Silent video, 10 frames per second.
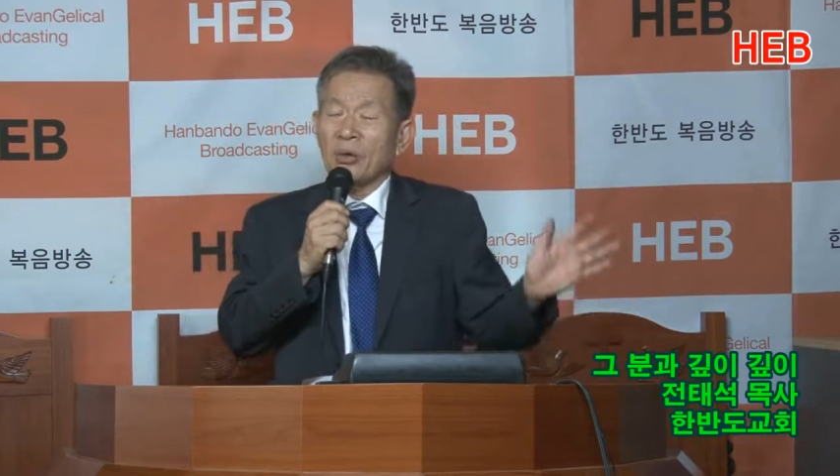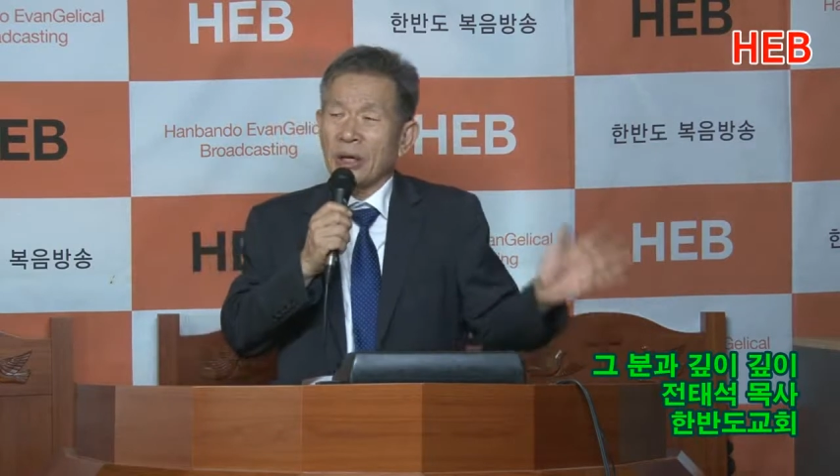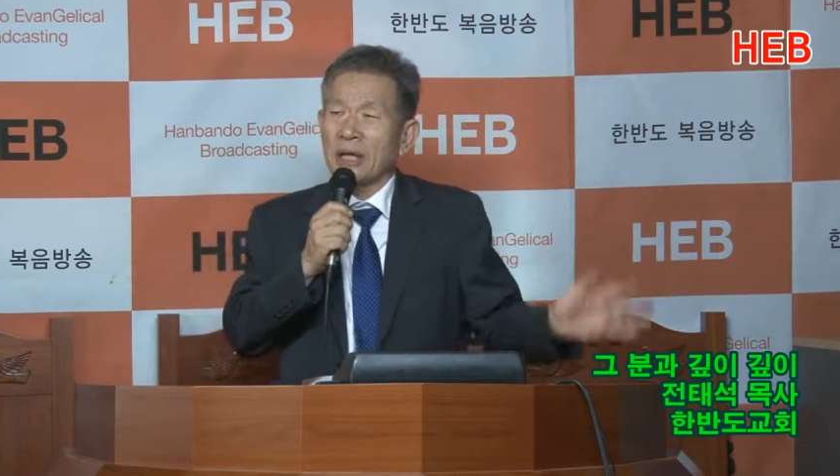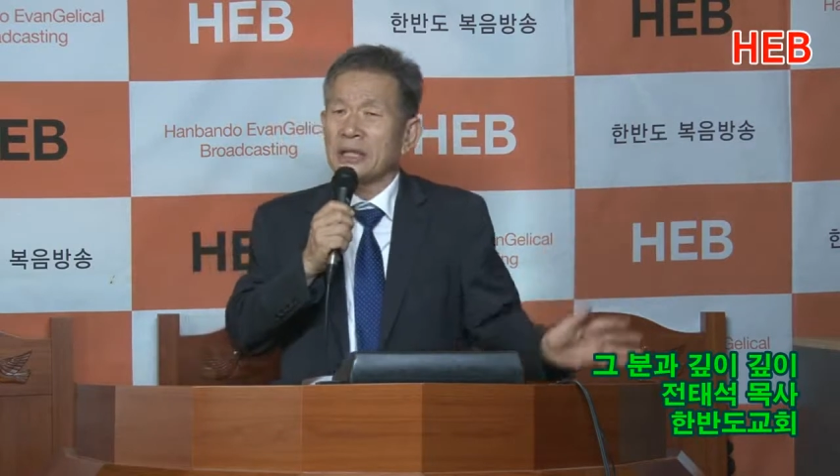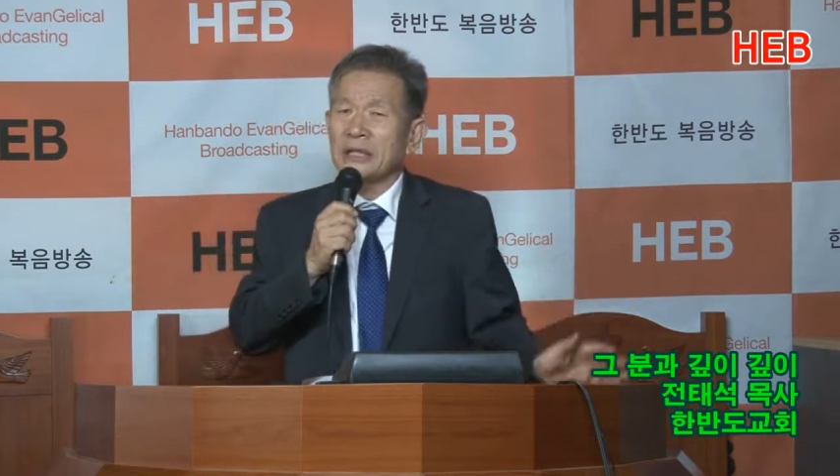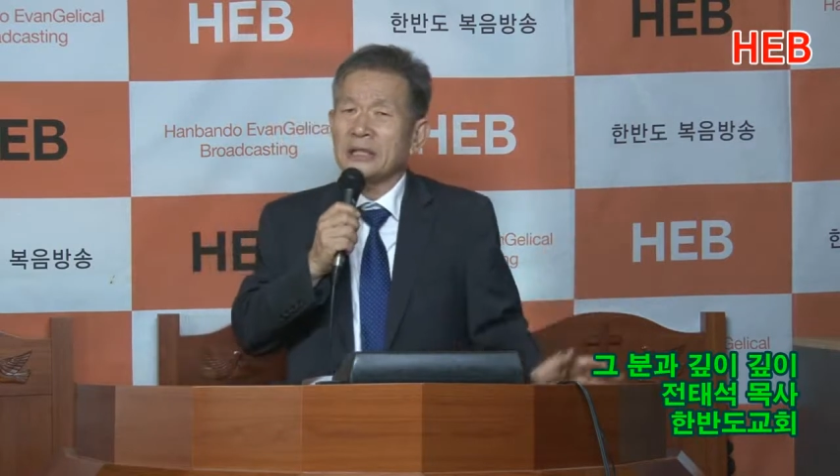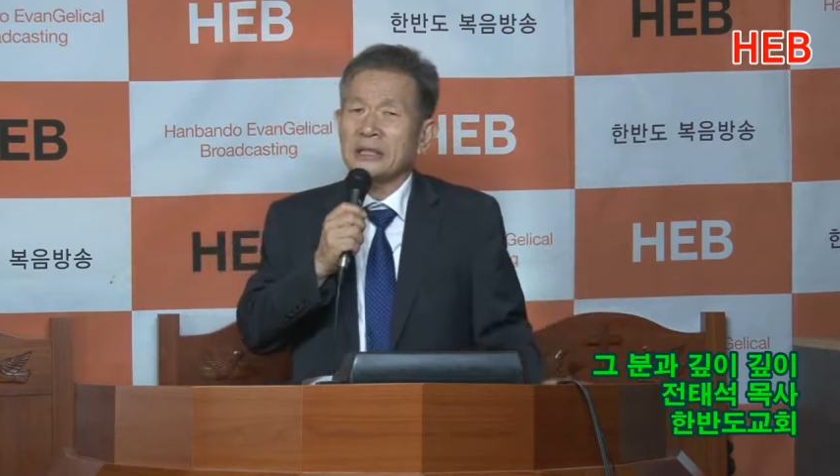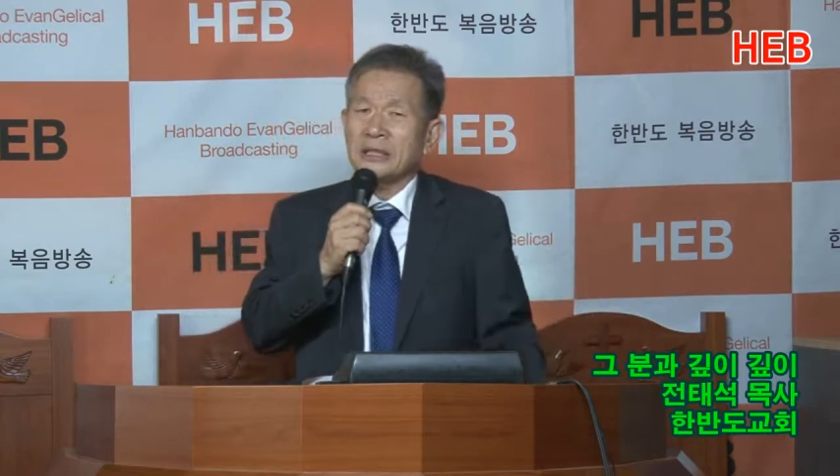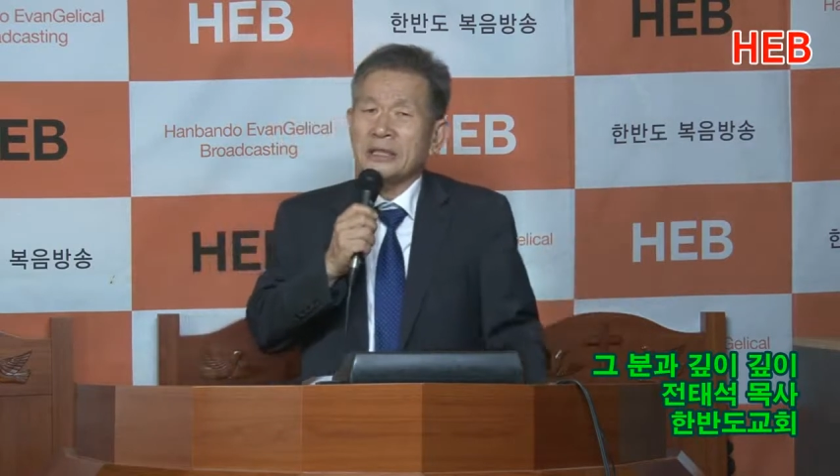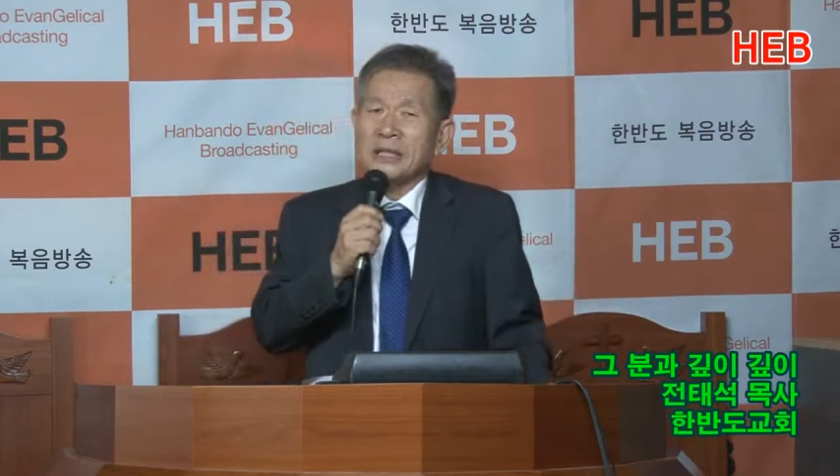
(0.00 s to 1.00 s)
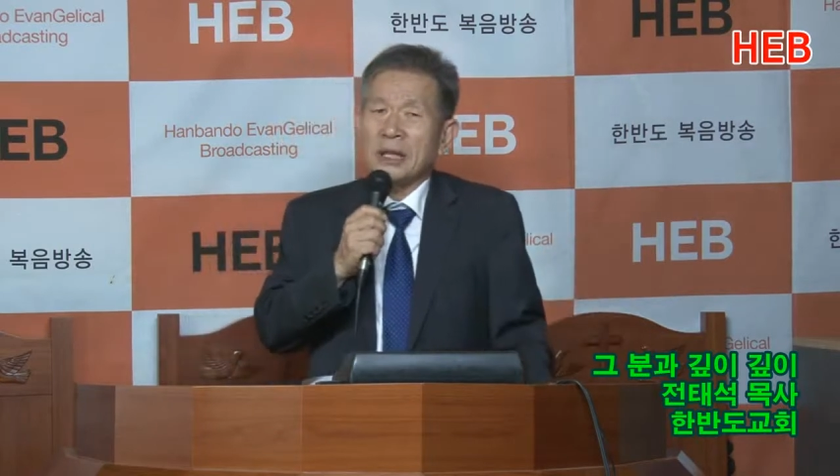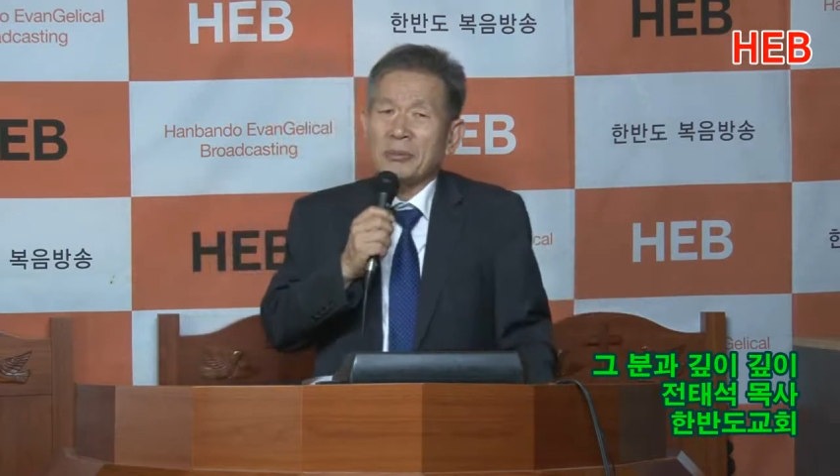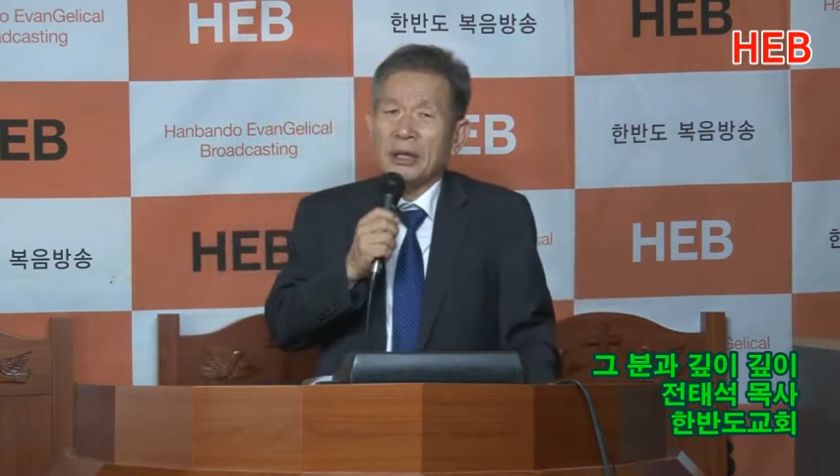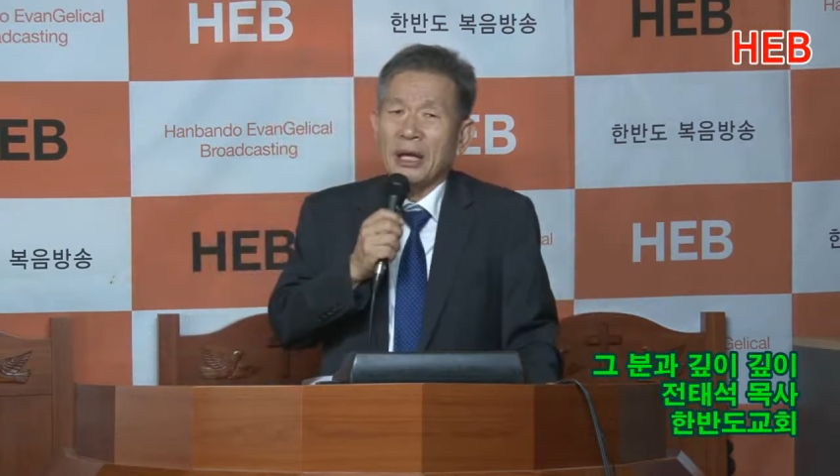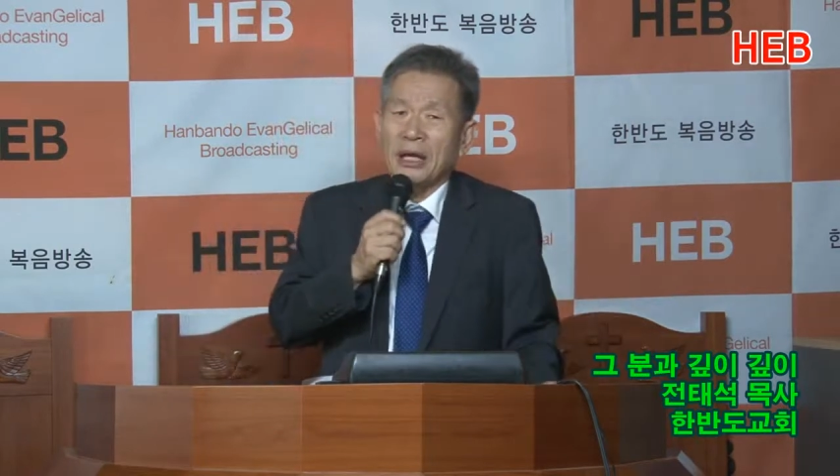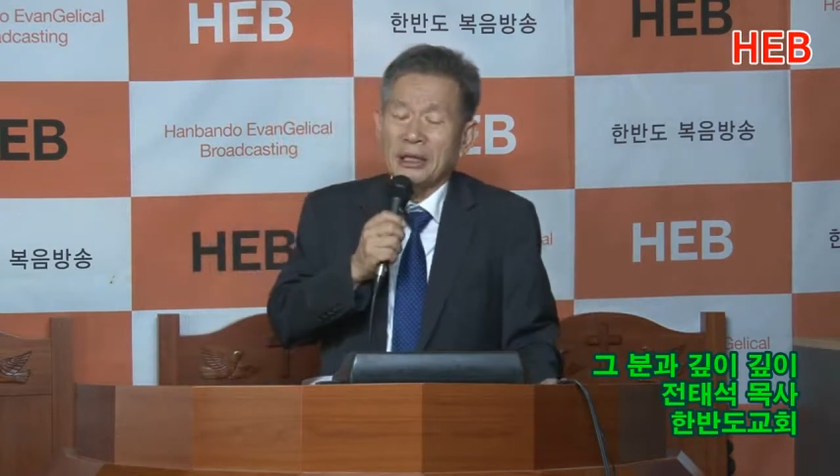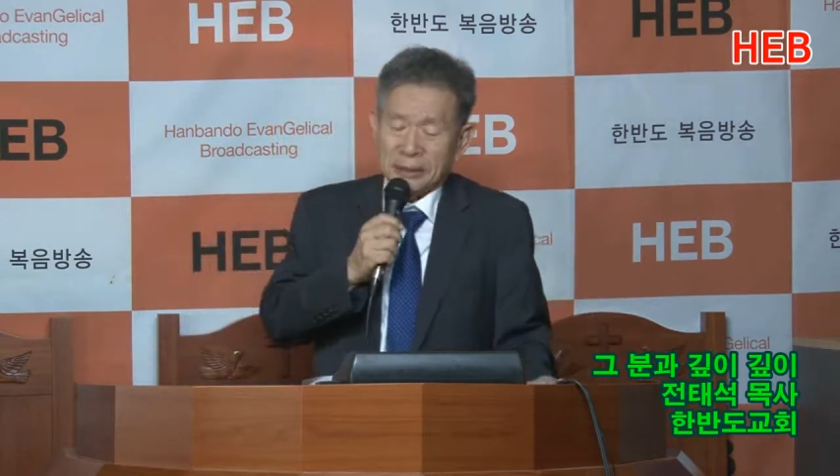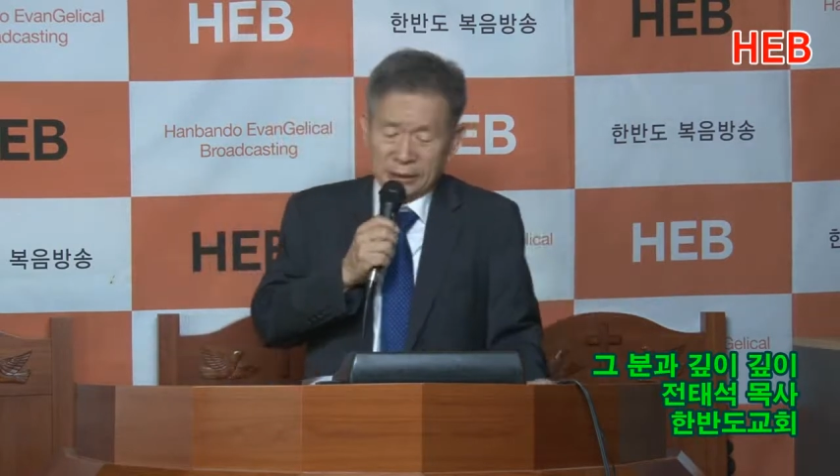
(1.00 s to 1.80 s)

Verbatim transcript: 고난이 있었기 때문에